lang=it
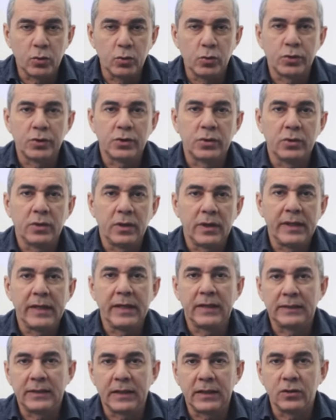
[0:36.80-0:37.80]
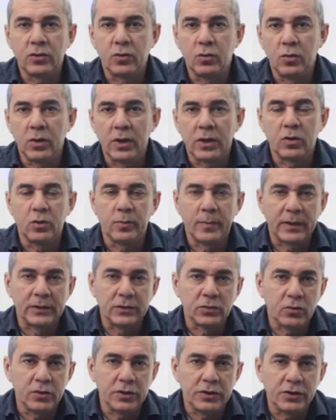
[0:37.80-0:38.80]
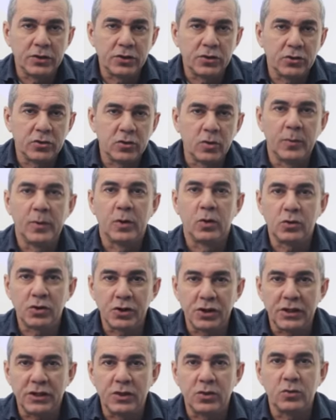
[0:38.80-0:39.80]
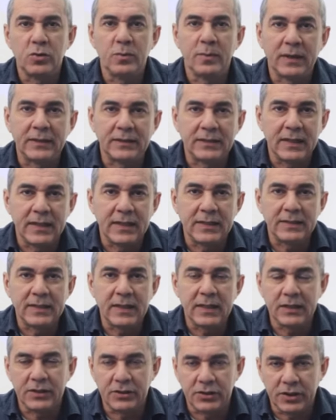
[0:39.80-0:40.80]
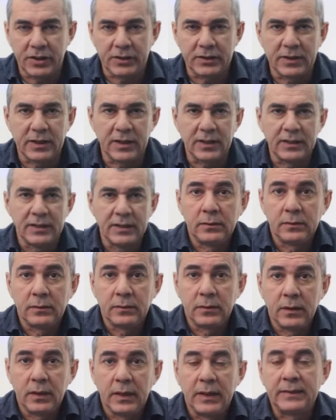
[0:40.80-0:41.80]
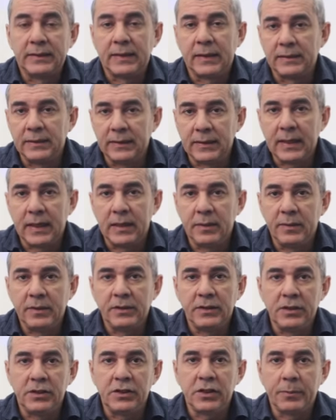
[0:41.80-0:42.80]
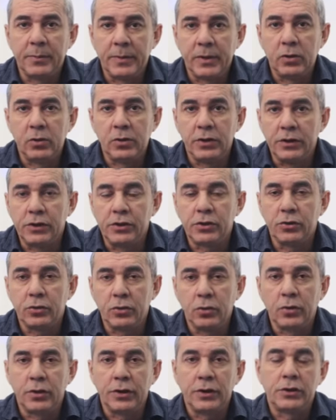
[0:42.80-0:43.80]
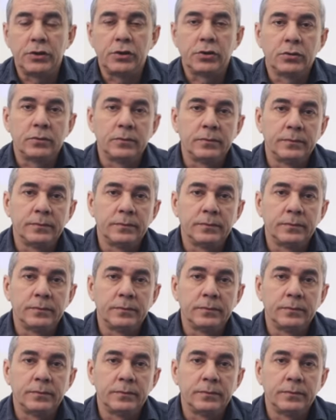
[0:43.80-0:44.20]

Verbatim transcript: Russo e altri ancora con manto liscio come lo Shih Tzu, il Maltese, eccetera. E tanti cani metici a pelo liscio o riccio.